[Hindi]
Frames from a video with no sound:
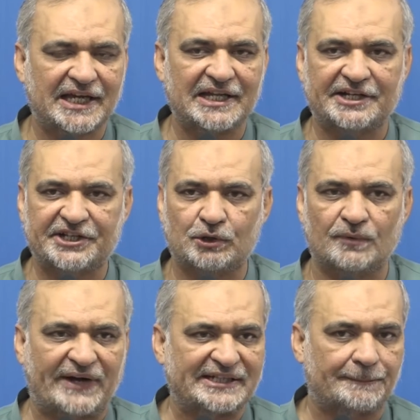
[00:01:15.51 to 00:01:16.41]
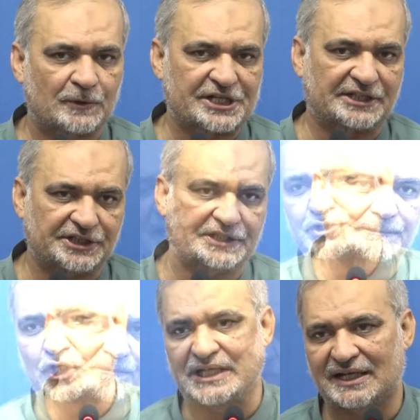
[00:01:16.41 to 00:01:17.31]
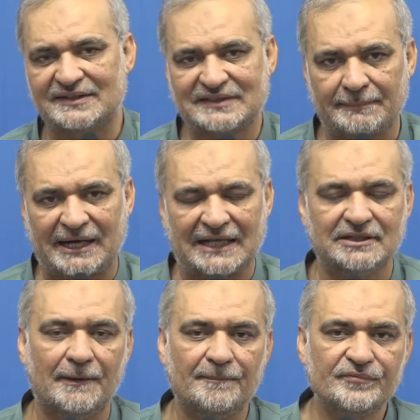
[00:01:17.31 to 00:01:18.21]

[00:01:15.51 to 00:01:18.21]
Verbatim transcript: के इलेक्ट्रिक को फ़ायदा पहुंचाती हैं चौदह अगस्त के बाद